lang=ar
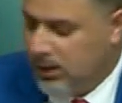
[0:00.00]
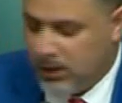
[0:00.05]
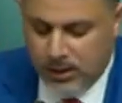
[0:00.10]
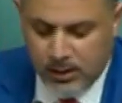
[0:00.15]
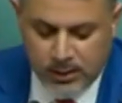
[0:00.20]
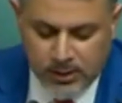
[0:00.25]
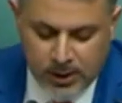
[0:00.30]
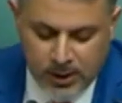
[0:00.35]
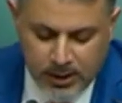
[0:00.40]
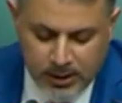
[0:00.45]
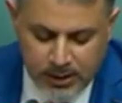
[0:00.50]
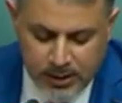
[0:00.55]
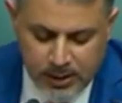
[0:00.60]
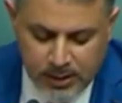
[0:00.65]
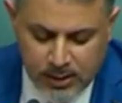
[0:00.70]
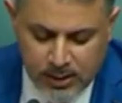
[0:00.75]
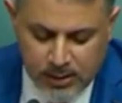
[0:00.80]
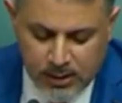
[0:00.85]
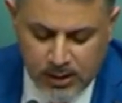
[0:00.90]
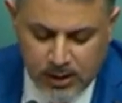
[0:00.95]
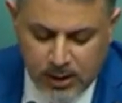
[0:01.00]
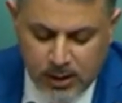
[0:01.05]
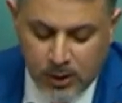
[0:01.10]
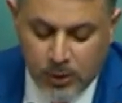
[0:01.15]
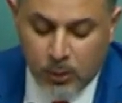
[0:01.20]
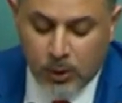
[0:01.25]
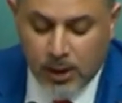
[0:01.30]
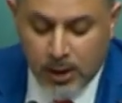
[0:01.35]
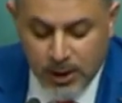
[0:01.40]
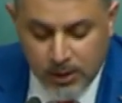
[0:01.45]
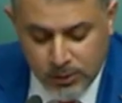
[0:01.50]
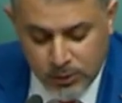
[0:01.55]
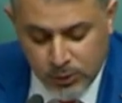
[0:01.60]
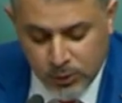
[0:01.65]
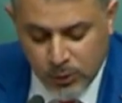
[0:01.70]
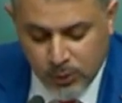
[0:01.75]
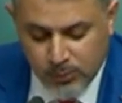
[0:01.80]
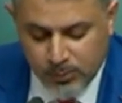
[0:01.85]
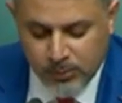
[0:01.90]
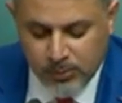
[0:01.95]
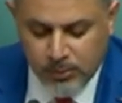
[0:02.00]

داعيا الله وأنتم